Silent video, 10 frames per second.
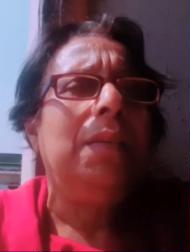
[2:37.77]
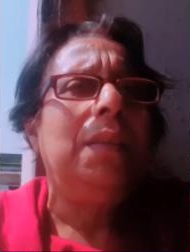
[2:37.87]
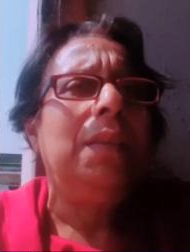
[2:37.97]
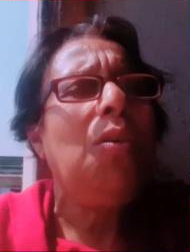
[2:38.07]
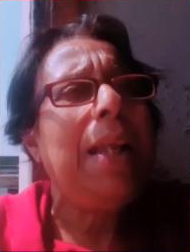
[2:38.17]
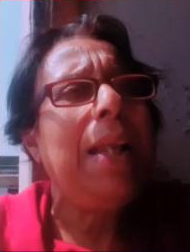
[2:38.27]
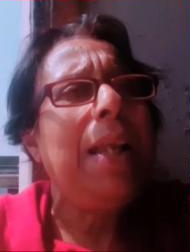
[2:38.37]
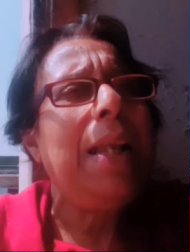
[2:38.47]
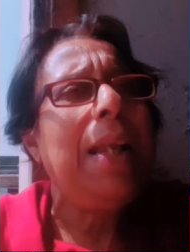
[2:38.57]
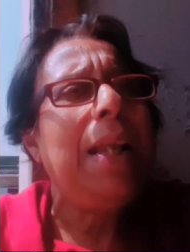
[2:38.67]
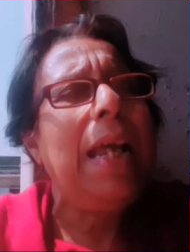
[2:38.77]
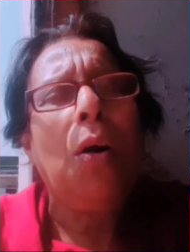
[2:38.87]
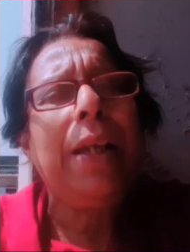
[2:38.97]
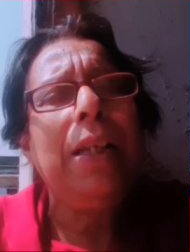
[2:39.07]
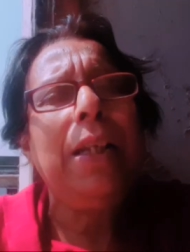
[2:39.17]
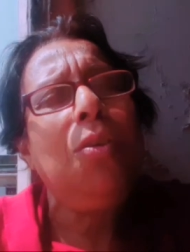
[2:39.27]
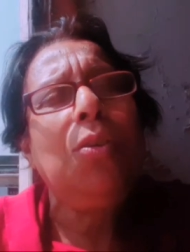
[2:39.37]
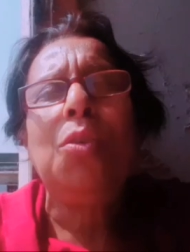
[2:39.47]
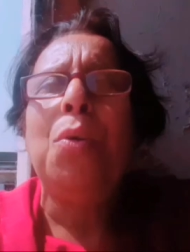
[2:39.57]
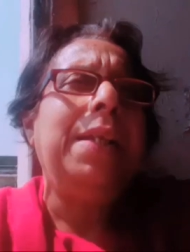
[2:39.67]
যেন ডেইলি ব্লগের জন্য
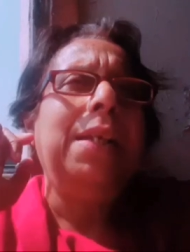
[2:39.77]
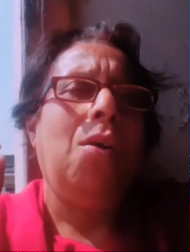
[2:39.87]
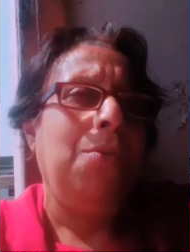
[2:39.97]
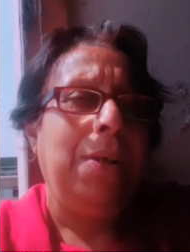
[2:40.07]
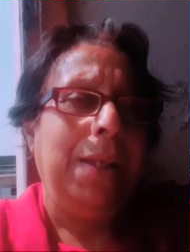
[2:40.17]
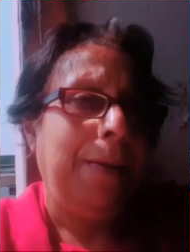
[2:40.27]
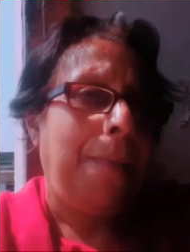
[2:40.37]
তৈরি হওনি